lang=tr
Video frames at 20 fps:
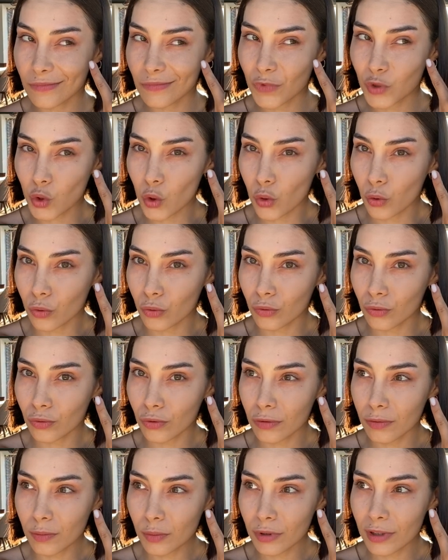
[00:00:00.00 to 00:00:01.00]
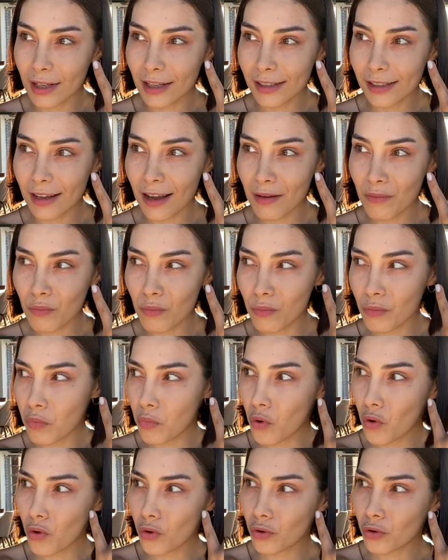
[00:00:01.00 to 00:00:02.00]
çöküntüyü mü desem,
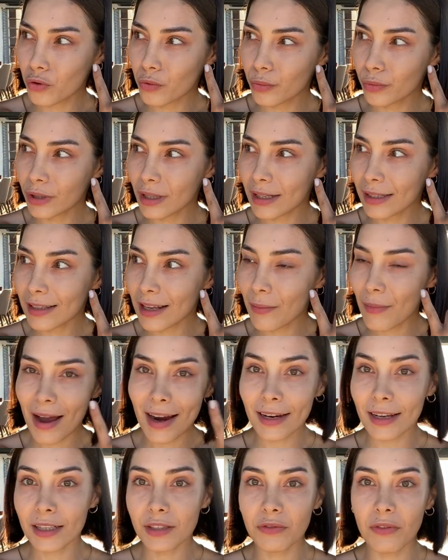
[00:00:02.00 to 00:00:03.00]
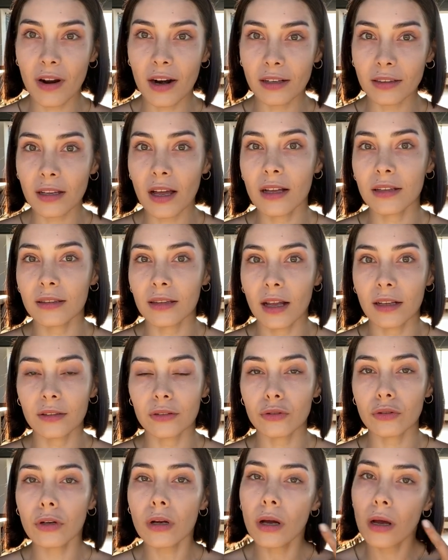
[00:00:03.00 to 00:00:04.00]
morluğu mu desem herkes farklı
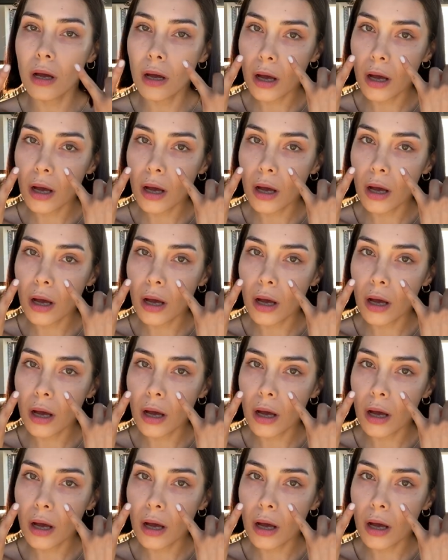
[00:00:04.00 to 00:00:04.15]
adlandırıyor.